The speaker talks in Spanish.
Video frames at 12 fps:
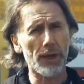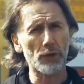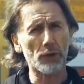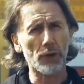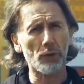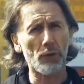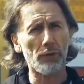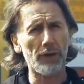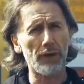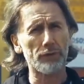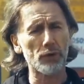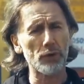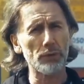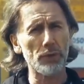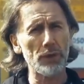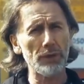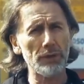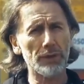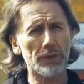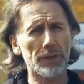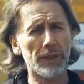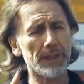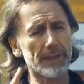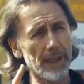Y es más, hace unos
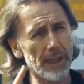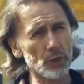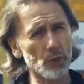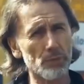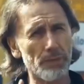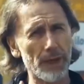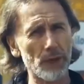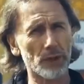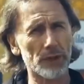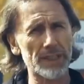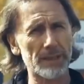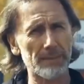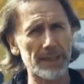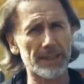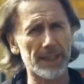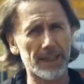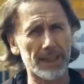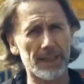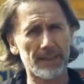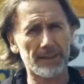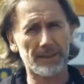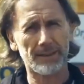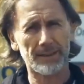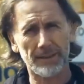días Juan Carlos Oblitas también señaló
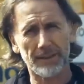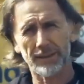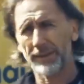que las